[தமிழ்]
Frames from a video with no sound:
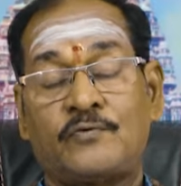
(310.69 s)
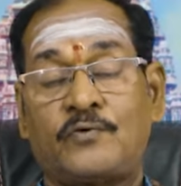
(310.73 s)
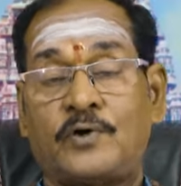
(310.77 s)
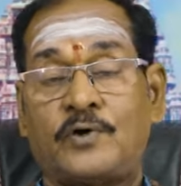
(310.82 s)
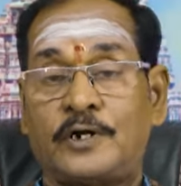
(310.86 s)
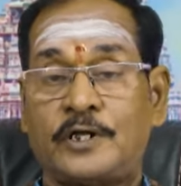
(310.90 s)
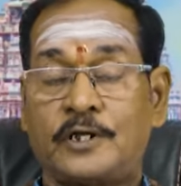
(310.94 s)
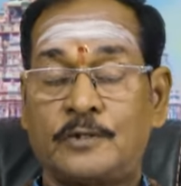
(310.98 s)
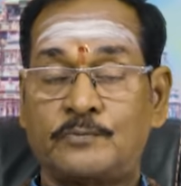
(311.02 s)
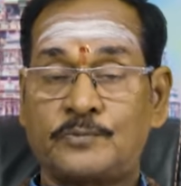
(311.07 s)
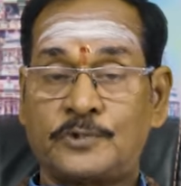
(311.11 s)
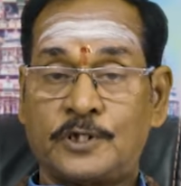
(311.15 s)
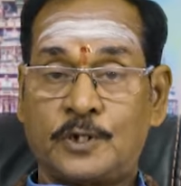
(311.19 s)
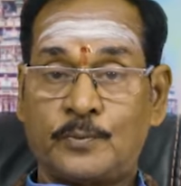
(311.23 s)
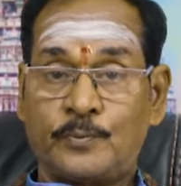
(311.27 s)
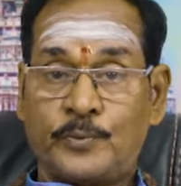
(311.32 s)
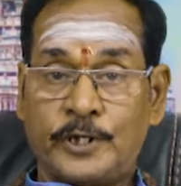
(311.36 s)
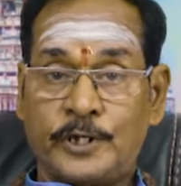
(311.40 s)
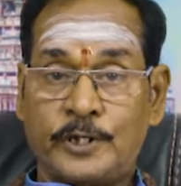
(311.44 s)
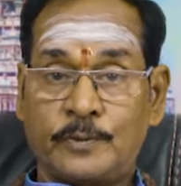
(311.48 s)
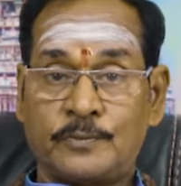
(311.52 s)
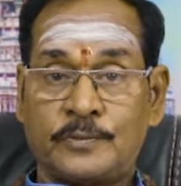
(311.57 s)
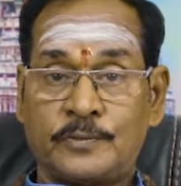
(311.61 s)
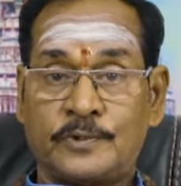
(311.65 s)
வாணிகம்
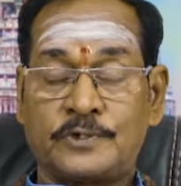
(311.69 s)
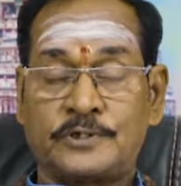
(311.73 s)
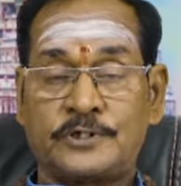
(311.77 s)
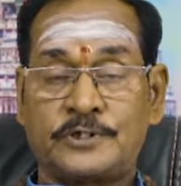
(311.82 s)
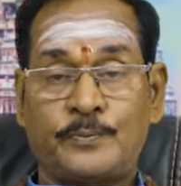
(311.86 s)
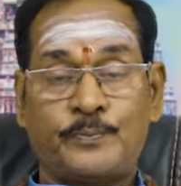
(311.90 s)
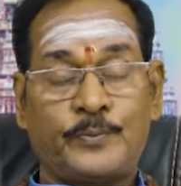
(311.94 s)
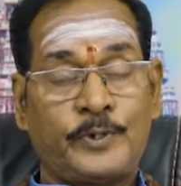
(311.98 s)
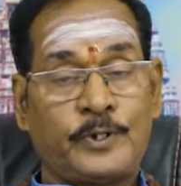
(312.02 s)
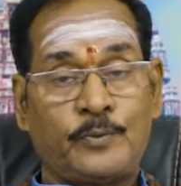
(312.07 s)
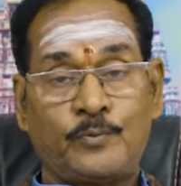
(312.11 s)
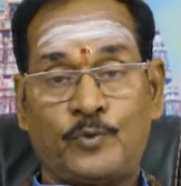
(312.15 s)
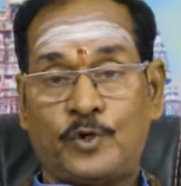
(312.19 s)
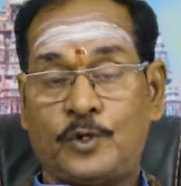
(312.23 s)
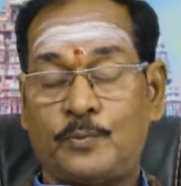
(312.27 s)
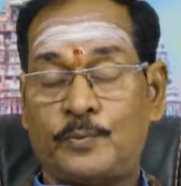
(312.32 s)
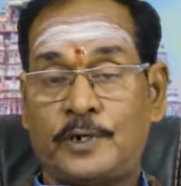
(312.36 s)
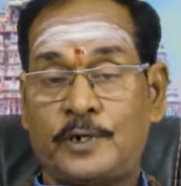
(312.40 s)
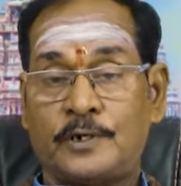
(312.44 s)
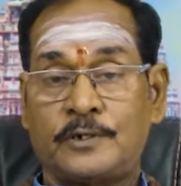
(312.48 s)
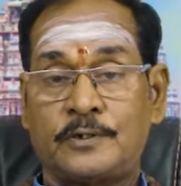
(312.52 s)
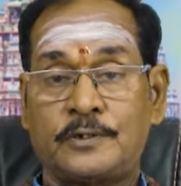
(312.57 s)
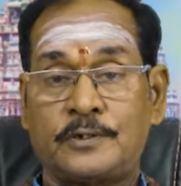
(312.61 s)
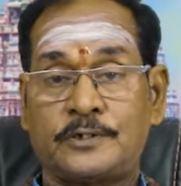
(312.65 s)
சிறப்படையும் ஷிப்பிங்
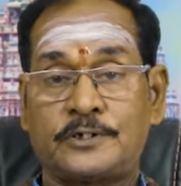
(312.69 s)
மூலிமா